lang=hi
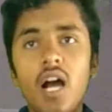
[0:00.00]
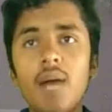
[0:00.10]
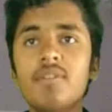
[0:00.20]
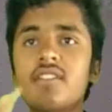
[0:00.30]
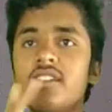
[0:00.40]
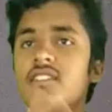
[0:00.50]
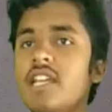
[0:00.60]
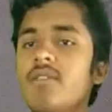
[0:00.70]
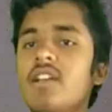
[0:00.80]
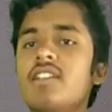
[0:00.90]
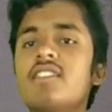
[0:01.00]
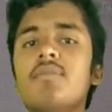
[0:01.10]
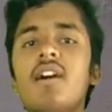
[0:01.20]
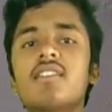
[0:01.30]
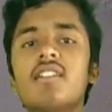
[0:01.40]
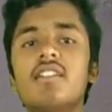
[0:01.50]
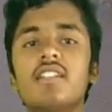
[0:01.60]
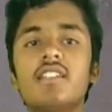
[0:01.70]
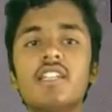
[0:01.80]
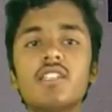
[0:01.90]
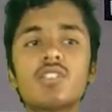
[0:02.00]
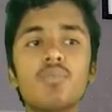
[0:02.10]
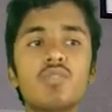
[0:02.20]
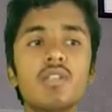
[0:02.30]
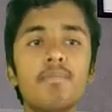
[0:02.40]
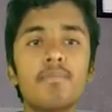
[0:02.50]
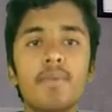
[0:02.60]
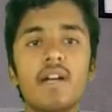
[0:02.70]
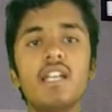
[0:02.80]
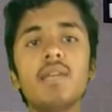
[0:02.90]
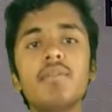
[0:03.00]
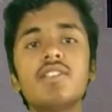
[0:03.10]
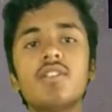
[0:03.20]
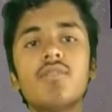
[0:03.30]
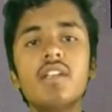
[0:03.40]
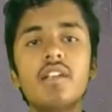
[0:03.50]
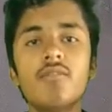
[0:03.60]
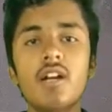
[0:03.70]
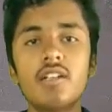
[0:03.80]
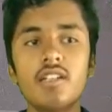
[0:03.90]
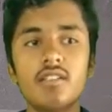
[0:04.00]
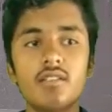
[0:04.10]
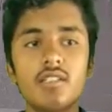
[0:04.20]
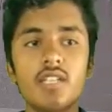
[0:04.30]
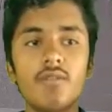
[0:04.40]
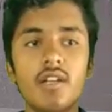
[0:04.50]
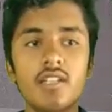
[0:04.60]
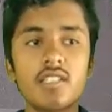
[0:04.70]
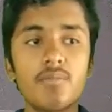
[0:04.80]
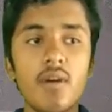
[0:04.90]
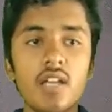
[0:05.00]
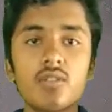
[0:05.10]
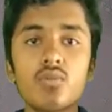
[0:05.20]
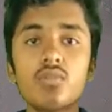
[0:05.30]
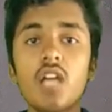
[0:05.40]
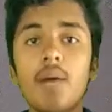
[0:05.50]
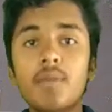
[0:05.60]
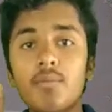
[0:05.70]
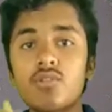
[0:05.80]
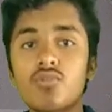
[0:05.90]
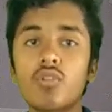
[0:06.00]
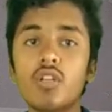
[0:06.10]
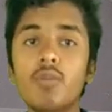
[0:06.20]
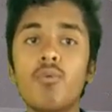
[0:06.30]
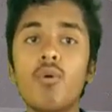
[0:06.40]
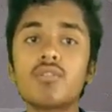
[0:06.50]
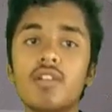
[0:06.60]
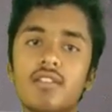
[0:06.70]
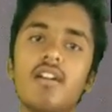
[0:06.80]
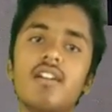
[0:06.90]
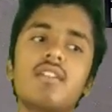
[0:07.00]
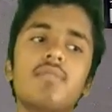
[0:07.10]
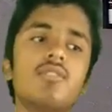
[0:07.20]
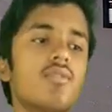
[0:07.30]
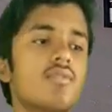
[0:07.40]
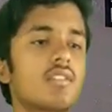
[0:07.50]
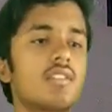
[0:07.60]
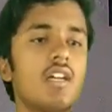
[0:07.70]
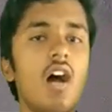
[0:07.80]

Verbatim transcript: अब इसके डिसएडवांटेज की बात कर लेते हैं देखिए सबसे पहले मैं जेनवन एडवांटेज डिसएडवांटेज की बात करूं तो ये आपके बच्चों के लिए बहुत खतरनाक साबित हो सकता है